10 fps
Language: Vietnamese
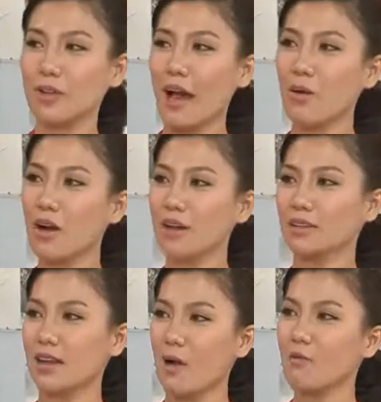Cô Thảo
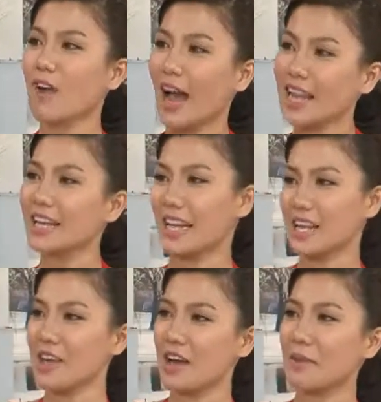ơi, không phải là
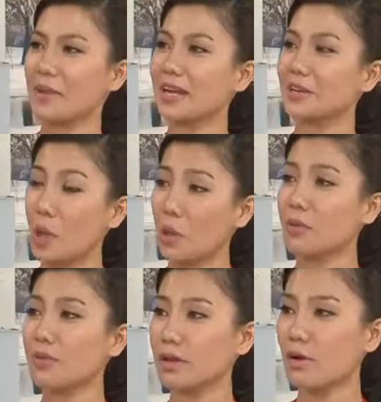nãy giờ em đang
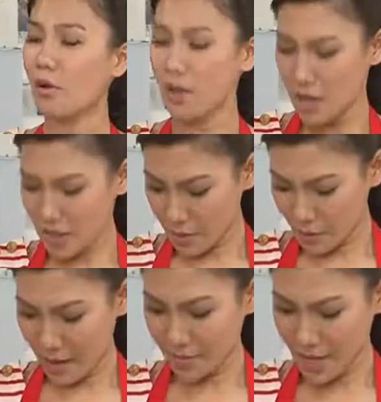điệu đâu nha cô,
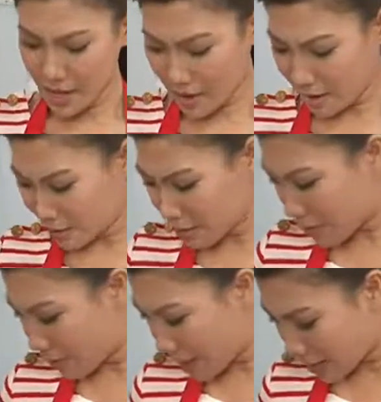nhưng mà em thấy là hình
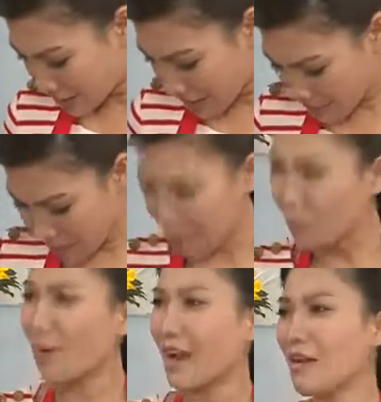như dạo này em mặc
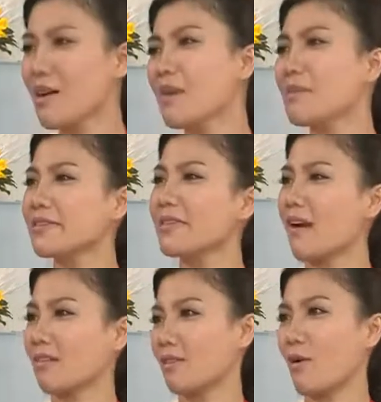quần áo hơi bị
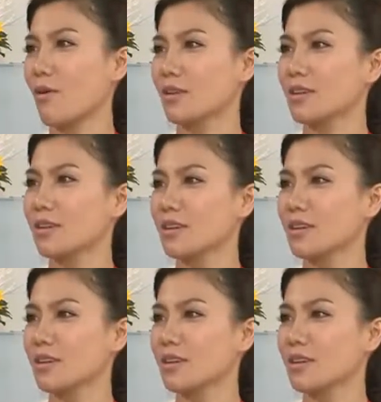chật rồi.